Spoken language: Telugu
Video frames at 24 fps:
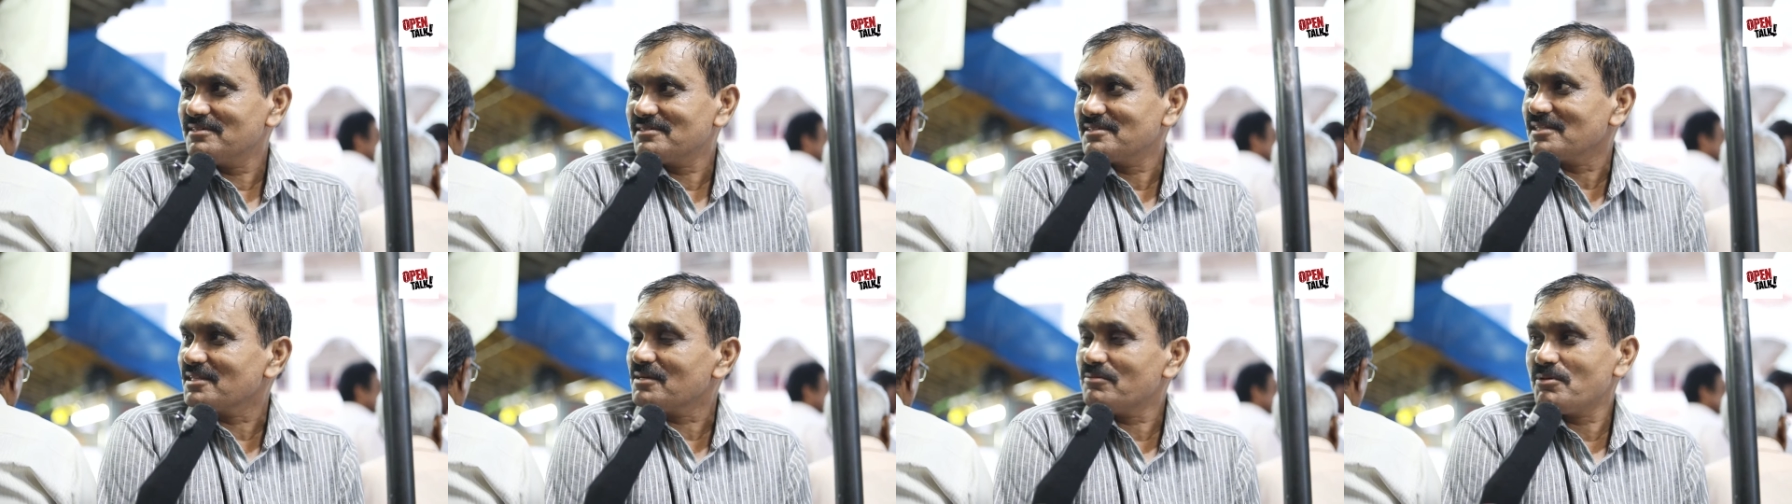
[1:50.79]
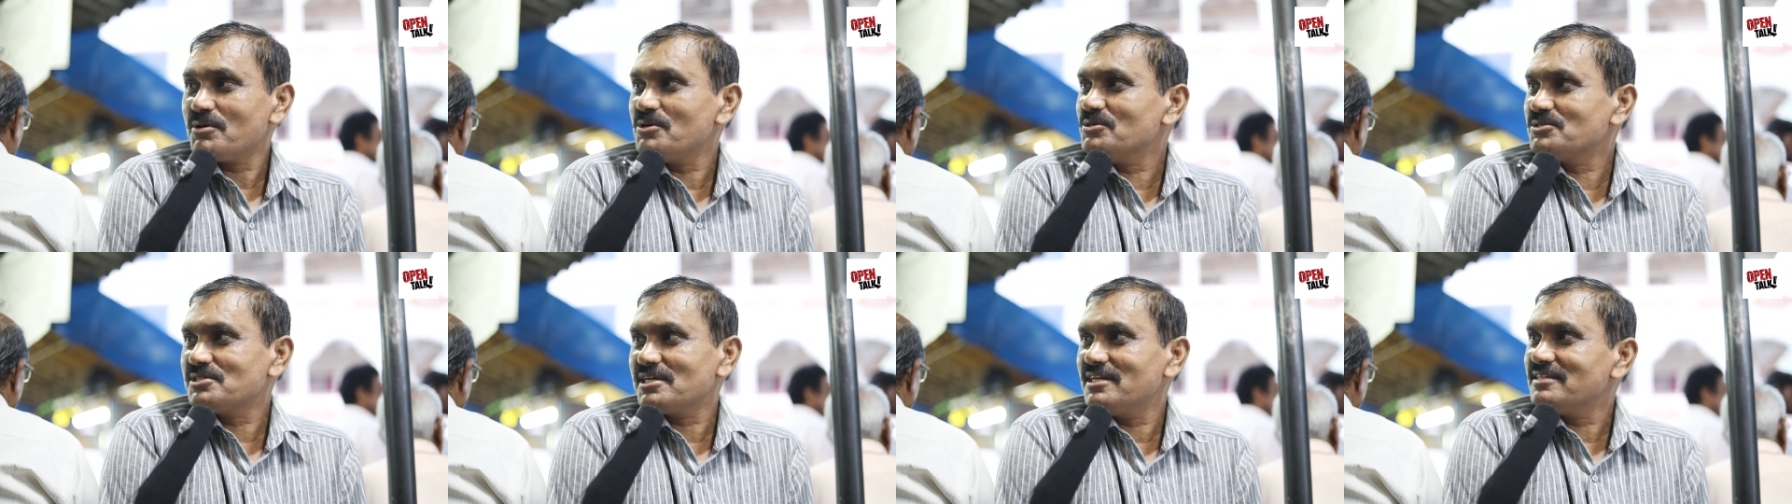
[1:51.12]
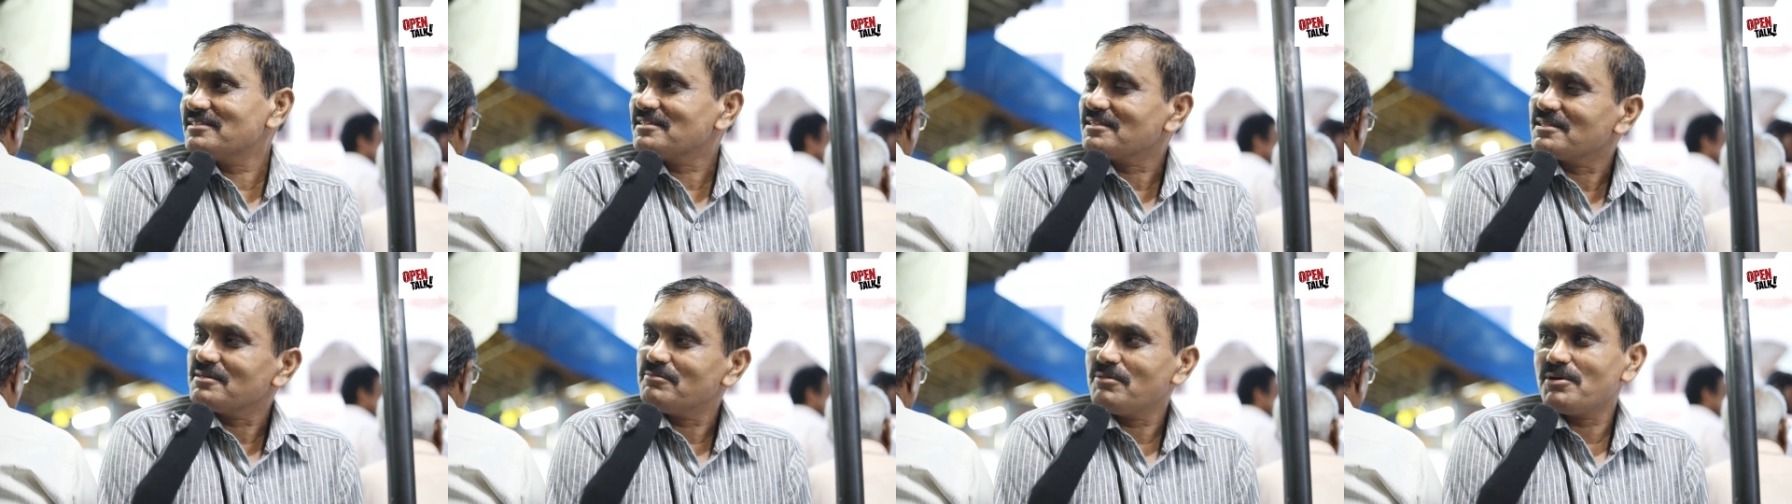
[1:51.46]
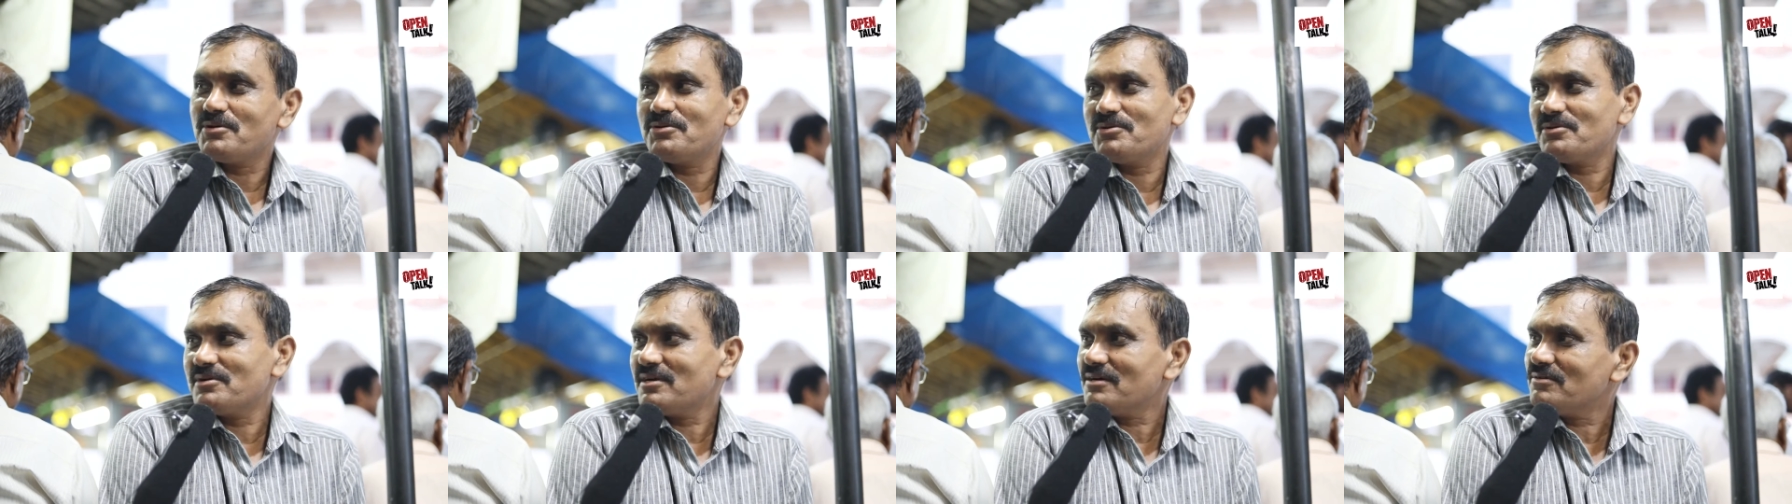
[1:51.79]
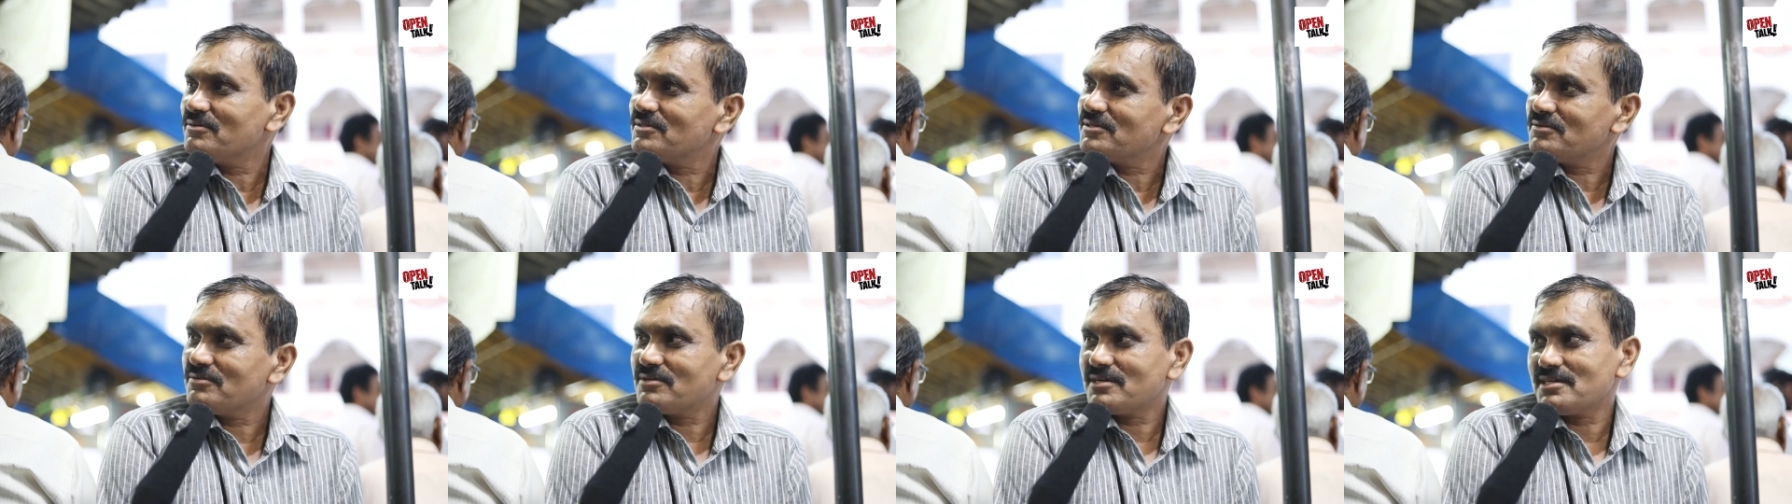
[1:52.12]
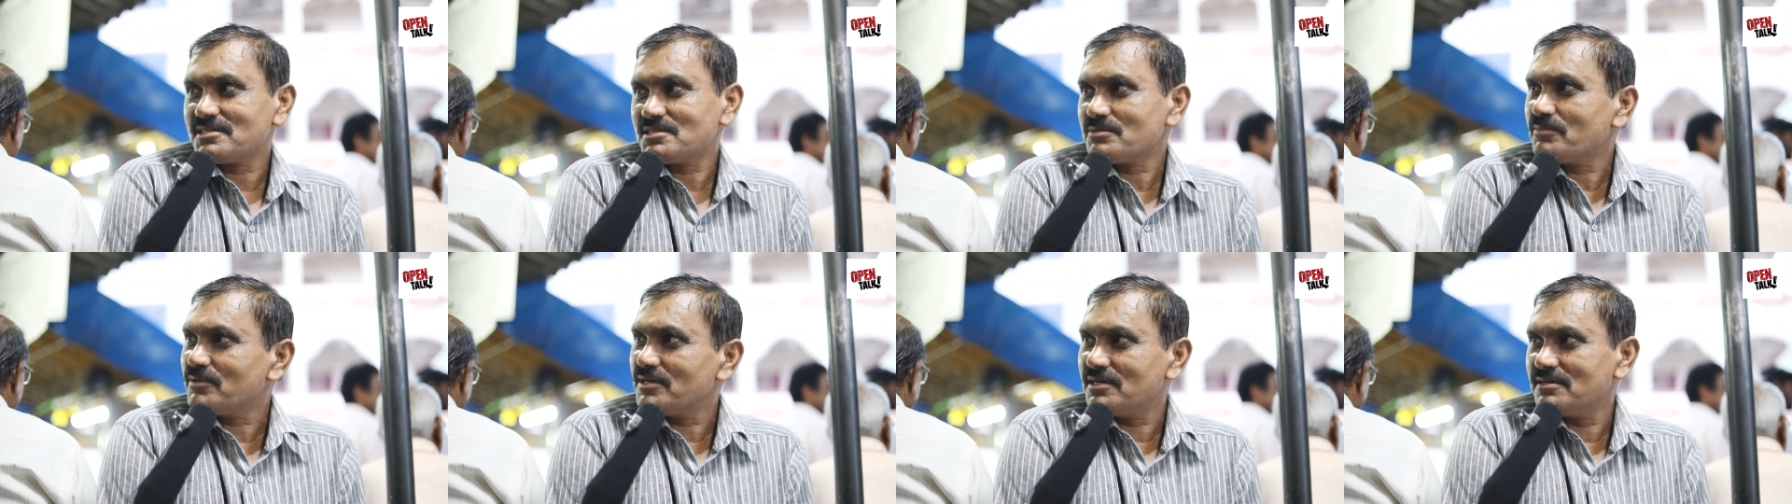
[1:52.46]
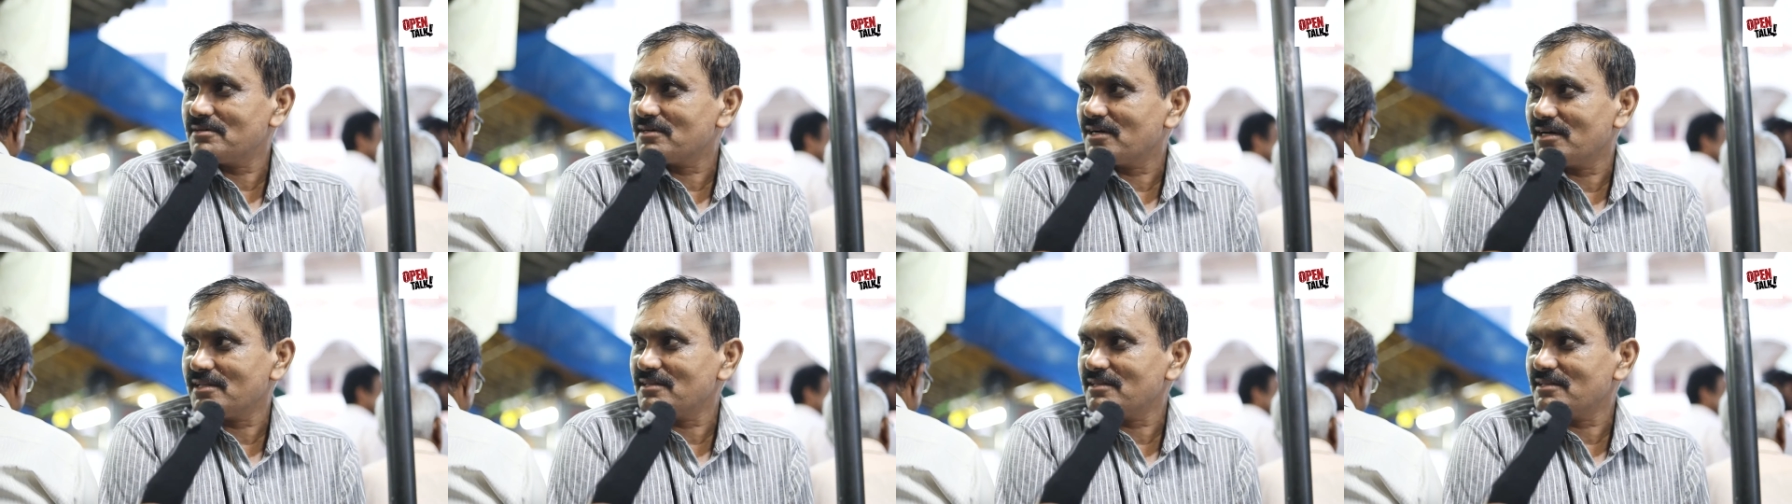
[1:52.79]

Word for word: చంద్రబాబు చేయలేదు చంద్రబాబు కూడా కొంతవరకు కష్టపడినాడు